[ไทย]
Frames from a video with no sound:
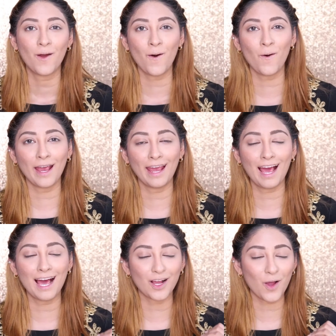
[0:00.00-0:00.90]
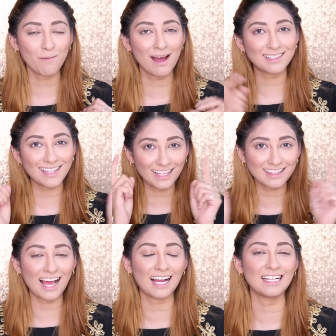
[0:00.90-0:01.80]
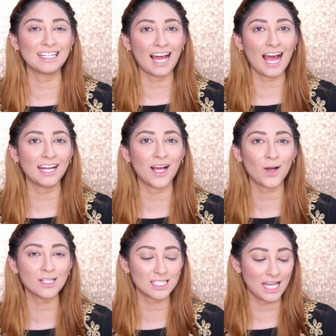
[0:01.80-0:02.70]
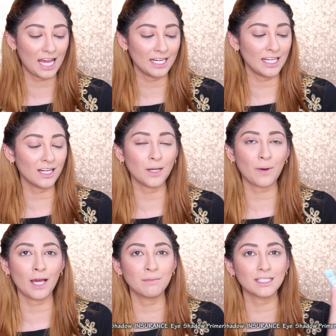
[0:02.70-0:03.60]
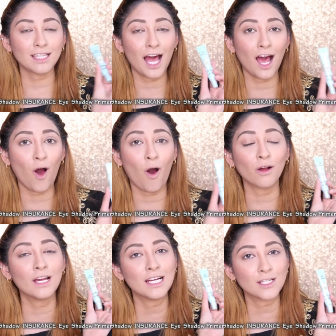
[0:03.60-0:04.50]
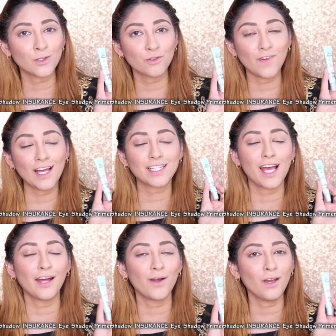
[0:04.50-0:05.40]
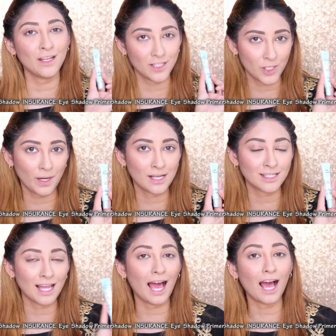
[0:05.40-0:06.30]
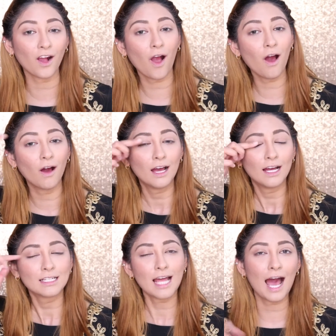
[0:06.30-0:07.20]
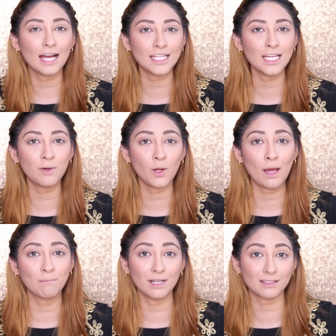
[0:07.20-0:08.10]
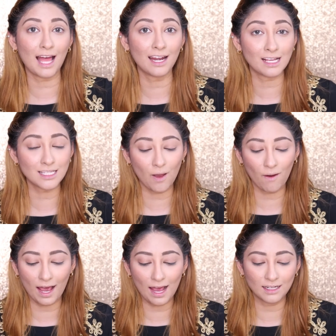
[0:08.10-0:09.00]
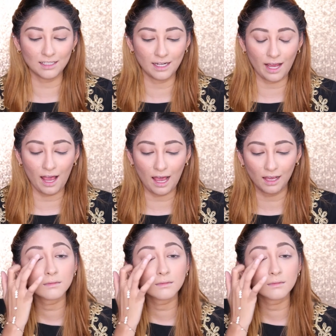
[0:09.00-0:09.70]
โอเคค่ะก็มาแต่งตากันเลยนะคะนะก็จะใช้นี่เลยไพรเมอร์ตาของ Too Faced Shadow in t r a n s e นะคะ ก็ทาที่บริเวณเปลือกตาทั้งสองข้างเลยนะคะ